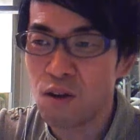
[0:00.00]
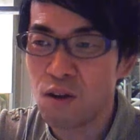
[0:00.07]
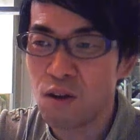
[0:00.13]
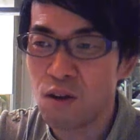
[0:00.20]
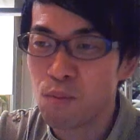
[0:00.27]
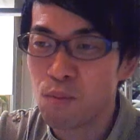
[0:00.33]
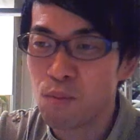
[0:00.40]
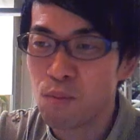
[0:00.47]
も
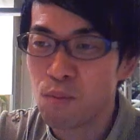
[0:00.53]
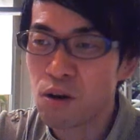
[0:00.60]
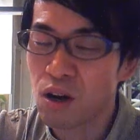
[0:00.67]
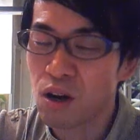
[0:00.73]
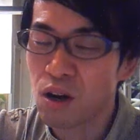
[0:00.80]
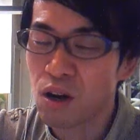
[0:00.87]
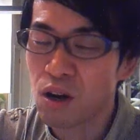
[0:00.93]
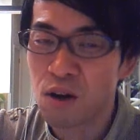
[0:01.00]
う博か
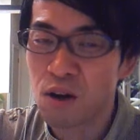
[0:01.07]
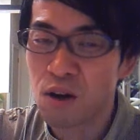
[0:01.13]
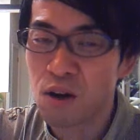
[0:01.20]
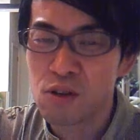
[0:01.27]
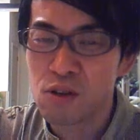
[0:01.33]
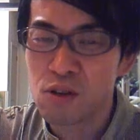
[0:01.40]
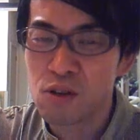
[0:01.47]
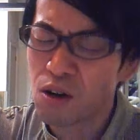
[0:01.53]
らだか
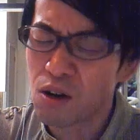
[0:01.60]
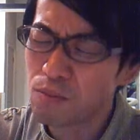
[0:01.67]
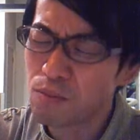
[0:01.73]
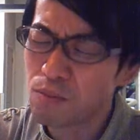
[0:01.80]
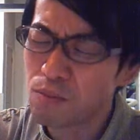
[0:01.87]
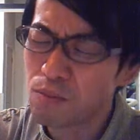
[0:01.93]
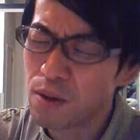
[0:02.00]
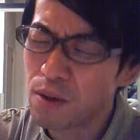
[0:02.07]
らま
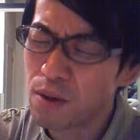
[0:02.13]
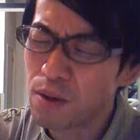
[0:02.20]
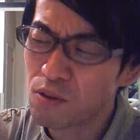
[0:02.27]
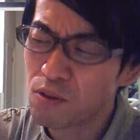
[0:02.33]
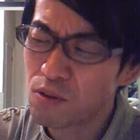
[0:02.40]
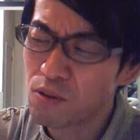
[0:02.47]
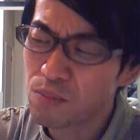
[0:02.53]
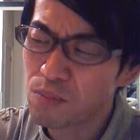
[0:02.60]
あ
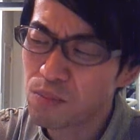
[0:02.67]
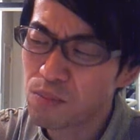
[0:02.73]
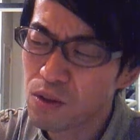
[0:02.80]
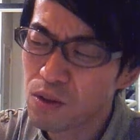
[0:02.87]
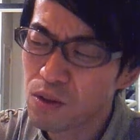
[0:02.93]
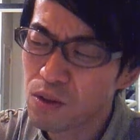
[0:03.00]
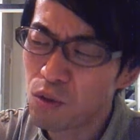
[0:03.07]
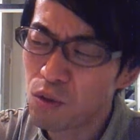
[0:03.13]
これ
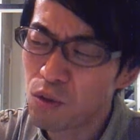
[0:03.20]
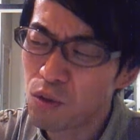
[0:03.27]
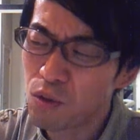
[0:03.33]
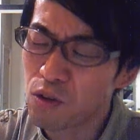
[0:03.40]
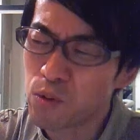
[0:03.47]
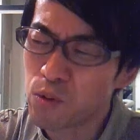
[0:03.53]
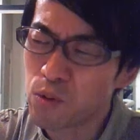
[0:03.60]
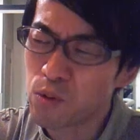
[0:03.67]
見て思
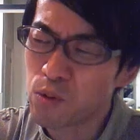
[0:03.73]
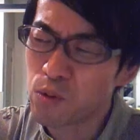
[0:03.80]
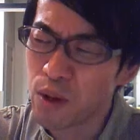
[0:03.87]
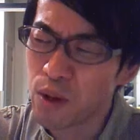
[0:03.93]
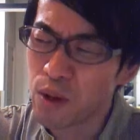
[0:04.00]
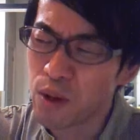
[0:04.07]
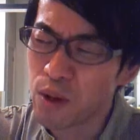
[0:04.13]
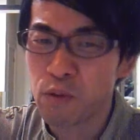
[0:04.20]
うのはやっぱり
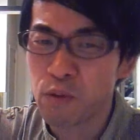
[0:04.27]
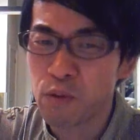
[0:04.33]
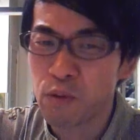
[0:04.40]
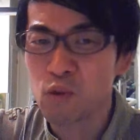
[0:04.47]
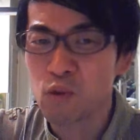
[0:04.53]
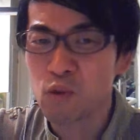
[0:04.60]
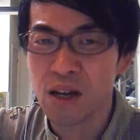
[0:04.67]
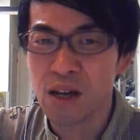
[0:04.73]
物事っ
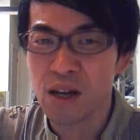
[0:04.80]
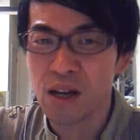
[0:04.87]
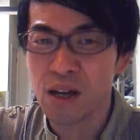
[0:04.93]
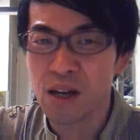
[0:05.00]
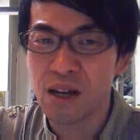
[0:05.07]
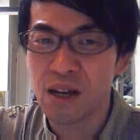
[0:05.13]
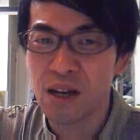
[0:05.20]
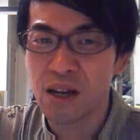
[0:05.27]
て
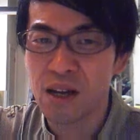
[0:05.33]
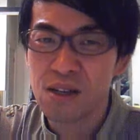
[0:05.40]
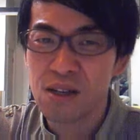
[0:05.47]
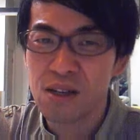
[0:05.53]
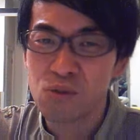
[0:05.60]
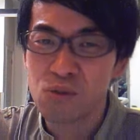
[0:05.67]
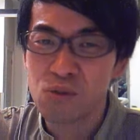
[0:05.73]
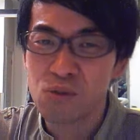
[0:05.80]
すぐ
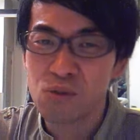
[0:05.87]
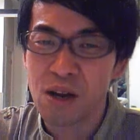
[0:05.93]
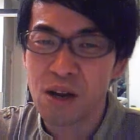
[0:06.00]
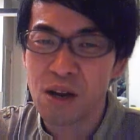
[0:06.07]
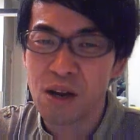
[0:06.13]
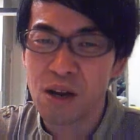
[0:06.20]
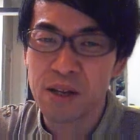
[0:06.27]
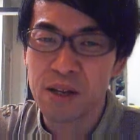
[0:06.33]
にやっぱり